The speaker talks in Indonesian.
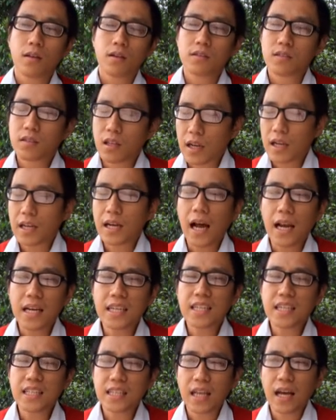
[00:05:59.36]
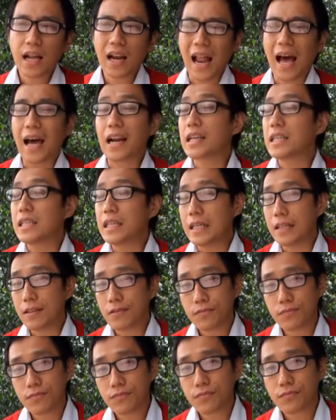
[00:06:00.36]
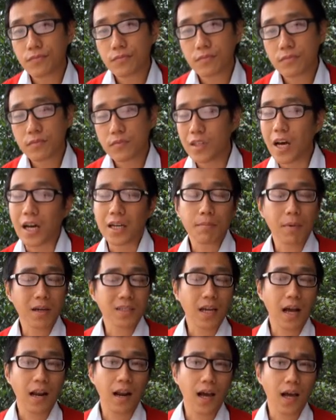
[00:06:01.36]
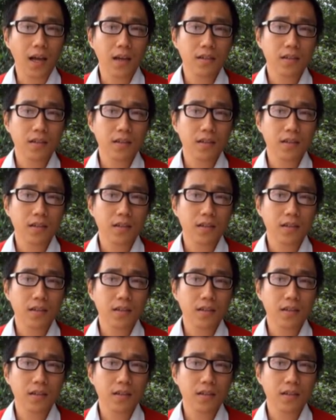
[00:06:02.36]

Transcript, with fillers: Seringkali kita lari dari masalah.